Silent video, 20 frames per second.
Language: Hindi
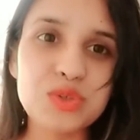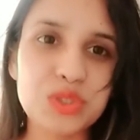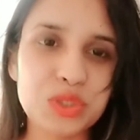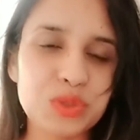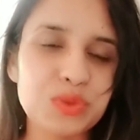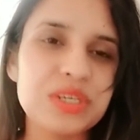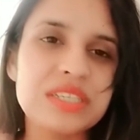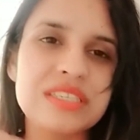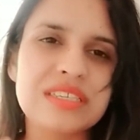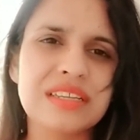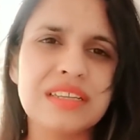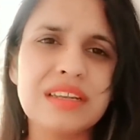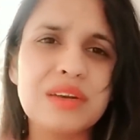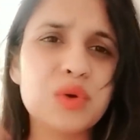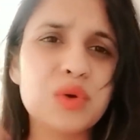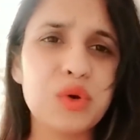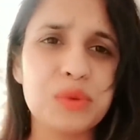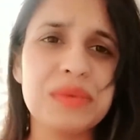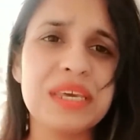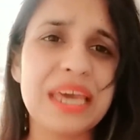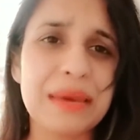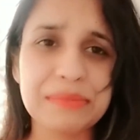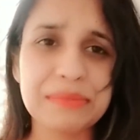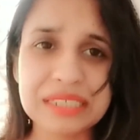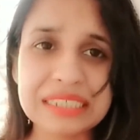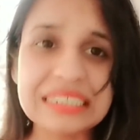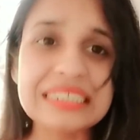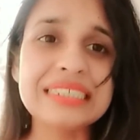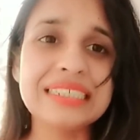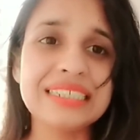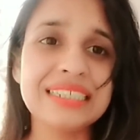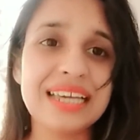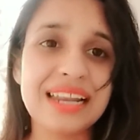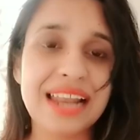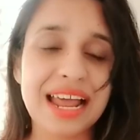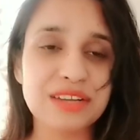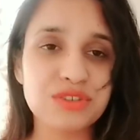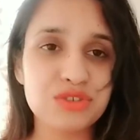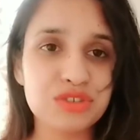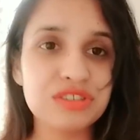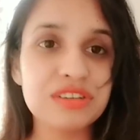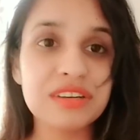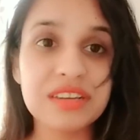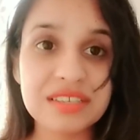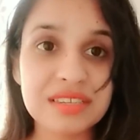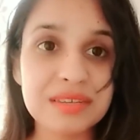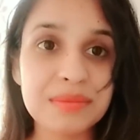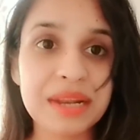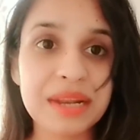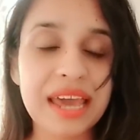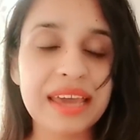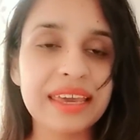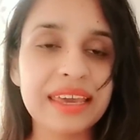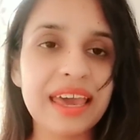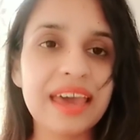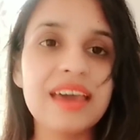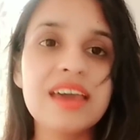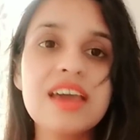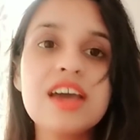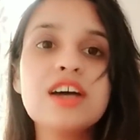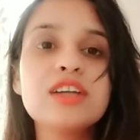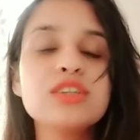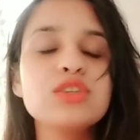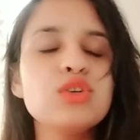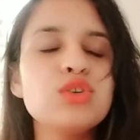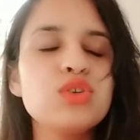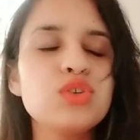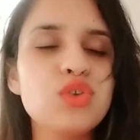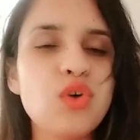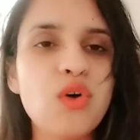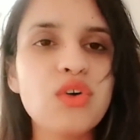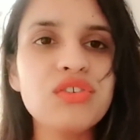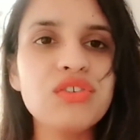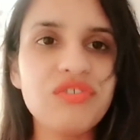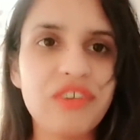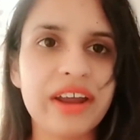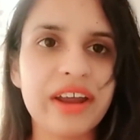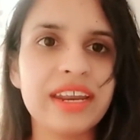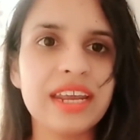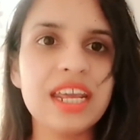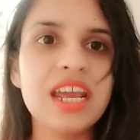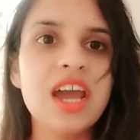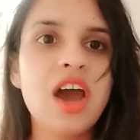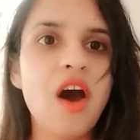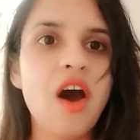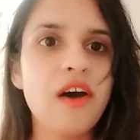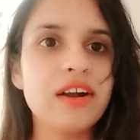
चुकी हूँ कि इसके अंदर कोई भी केमिकल नहीं है नेचुरल तरीके से बनाया गया है तो डोंट वरी